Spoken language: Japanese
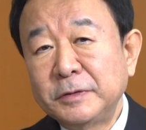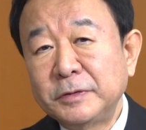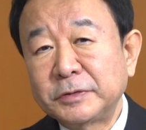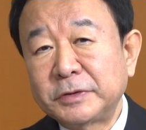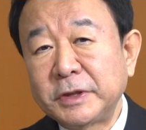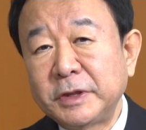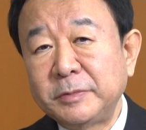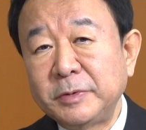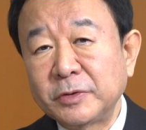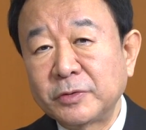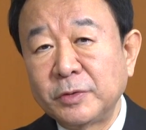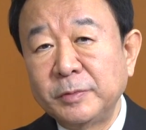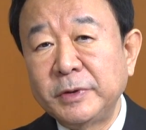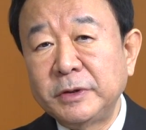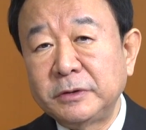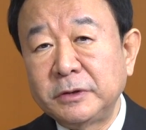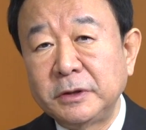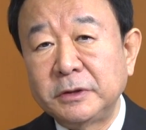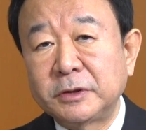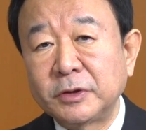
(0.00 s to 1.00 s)
テレビの
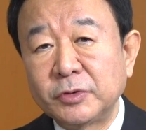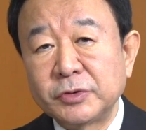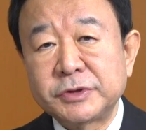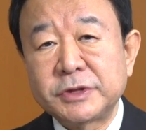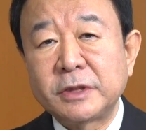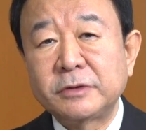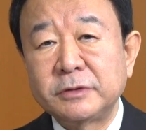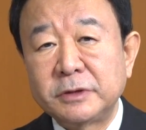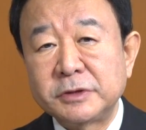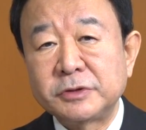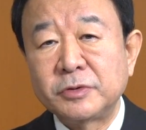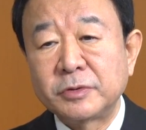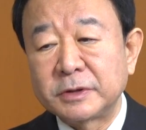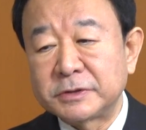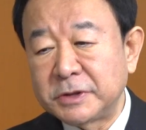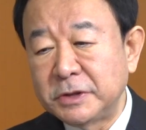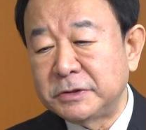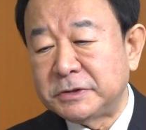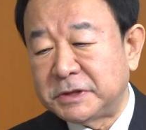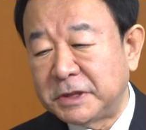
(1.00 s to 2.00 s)
コメンテーターおっしゃるでしょうが
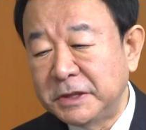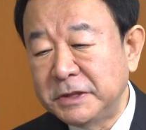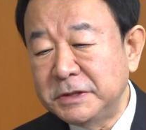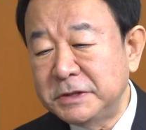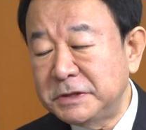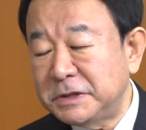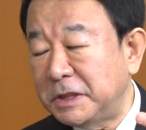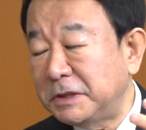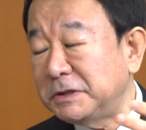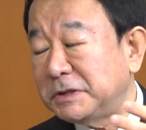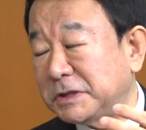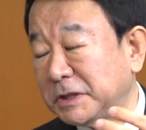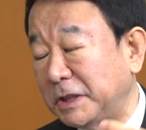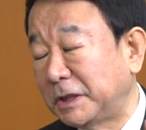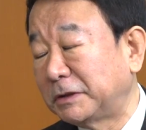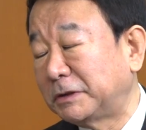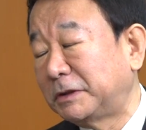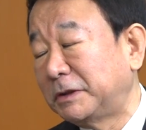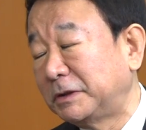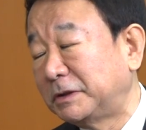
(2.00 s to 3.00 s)
それ全然
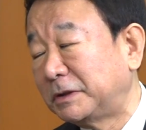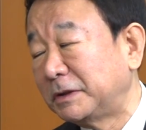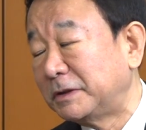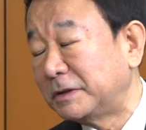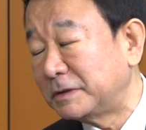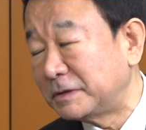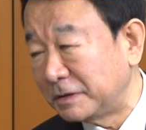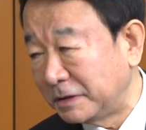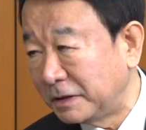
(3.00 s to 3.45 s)
違ってってです